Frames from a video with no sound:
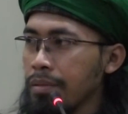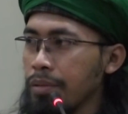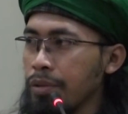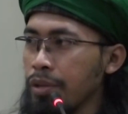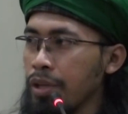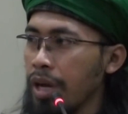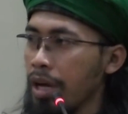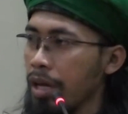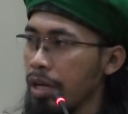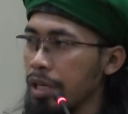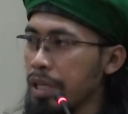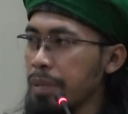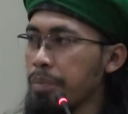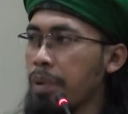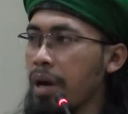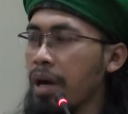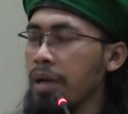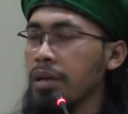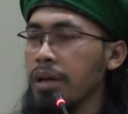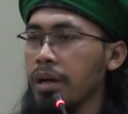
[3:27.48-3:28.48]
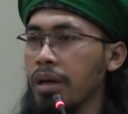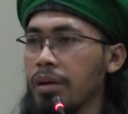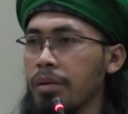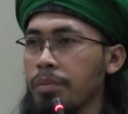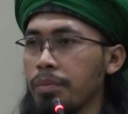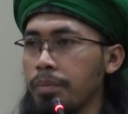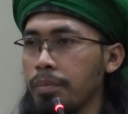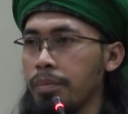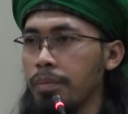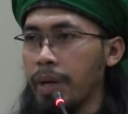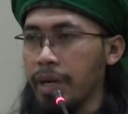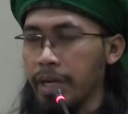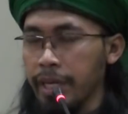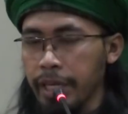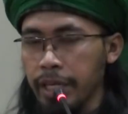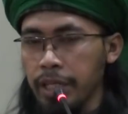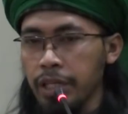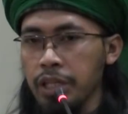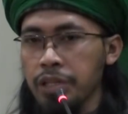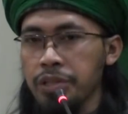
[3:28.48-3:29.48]
Dia ahli ibadah,
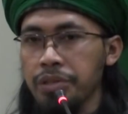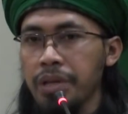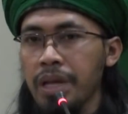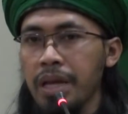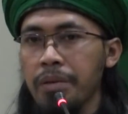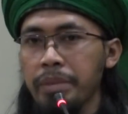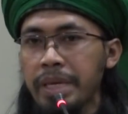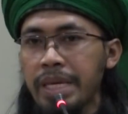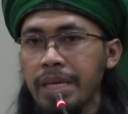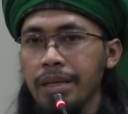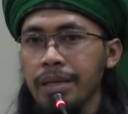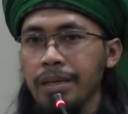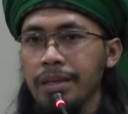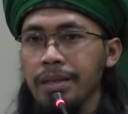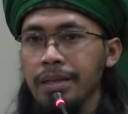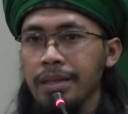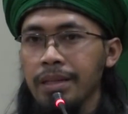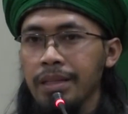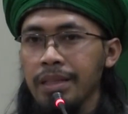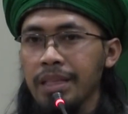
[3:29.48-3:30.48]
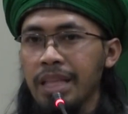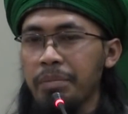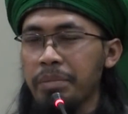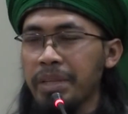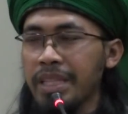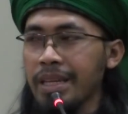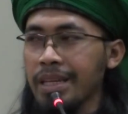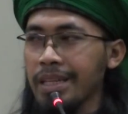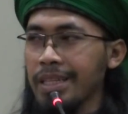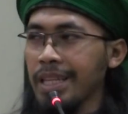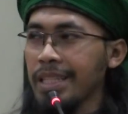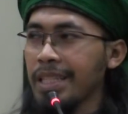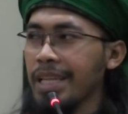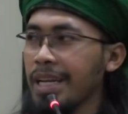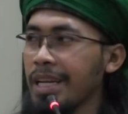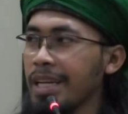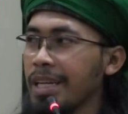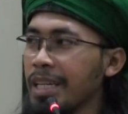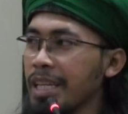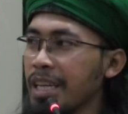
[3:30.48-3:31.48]
pakaiannya islami. Tapi
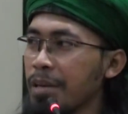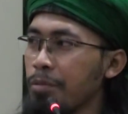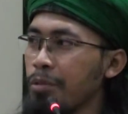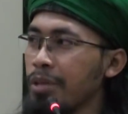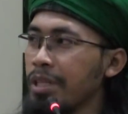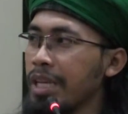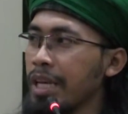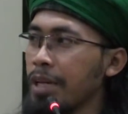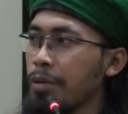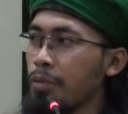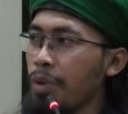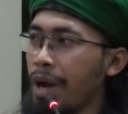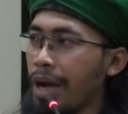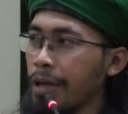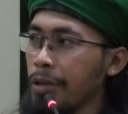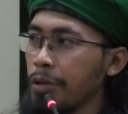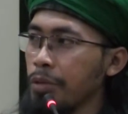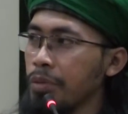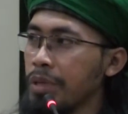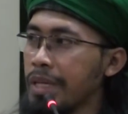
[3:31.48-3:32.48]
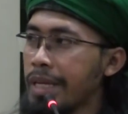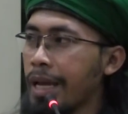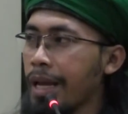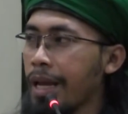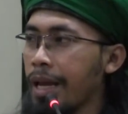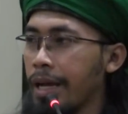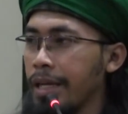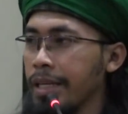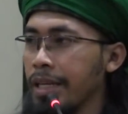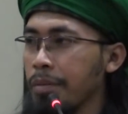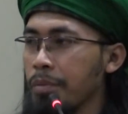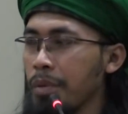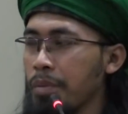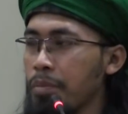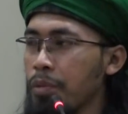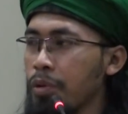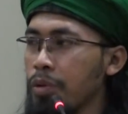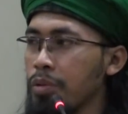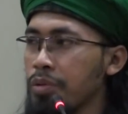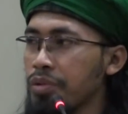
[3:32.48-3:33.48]
ternyata di kemudian waktu dialah yang
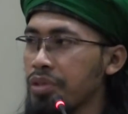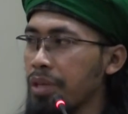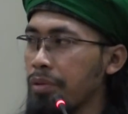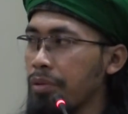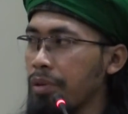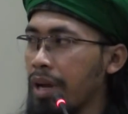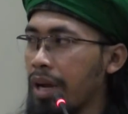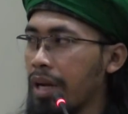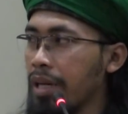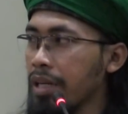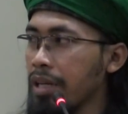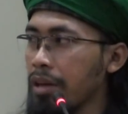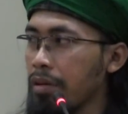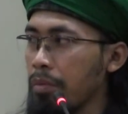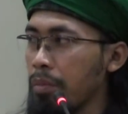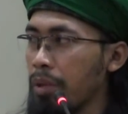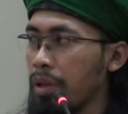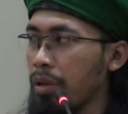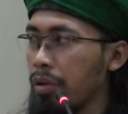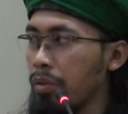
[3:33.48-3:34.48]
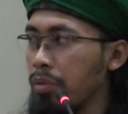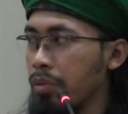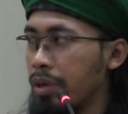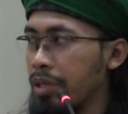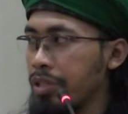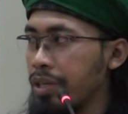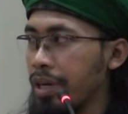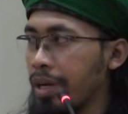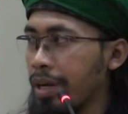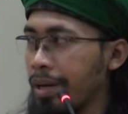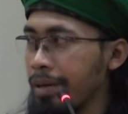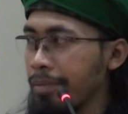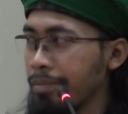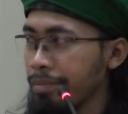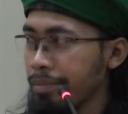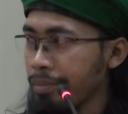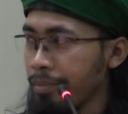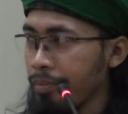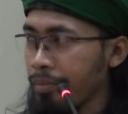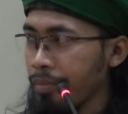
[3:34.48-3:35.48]
membunuh Sayyidina Ali karamallahu wajah.
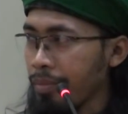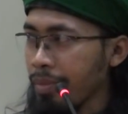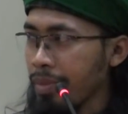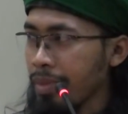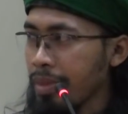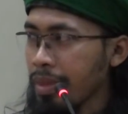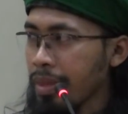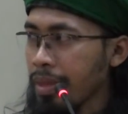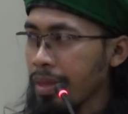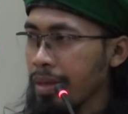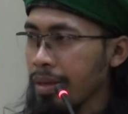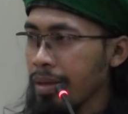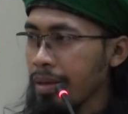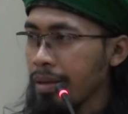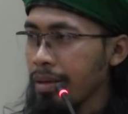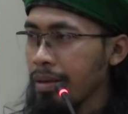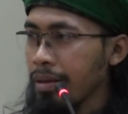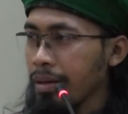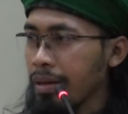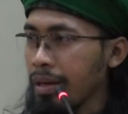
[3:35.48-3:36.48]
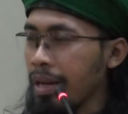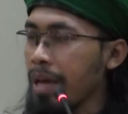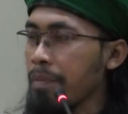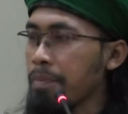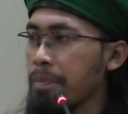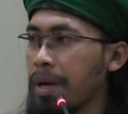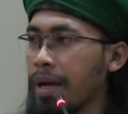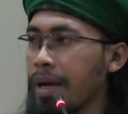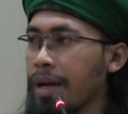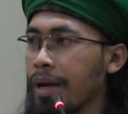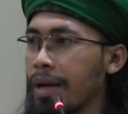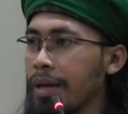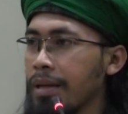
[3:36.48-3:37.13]
Kenapa?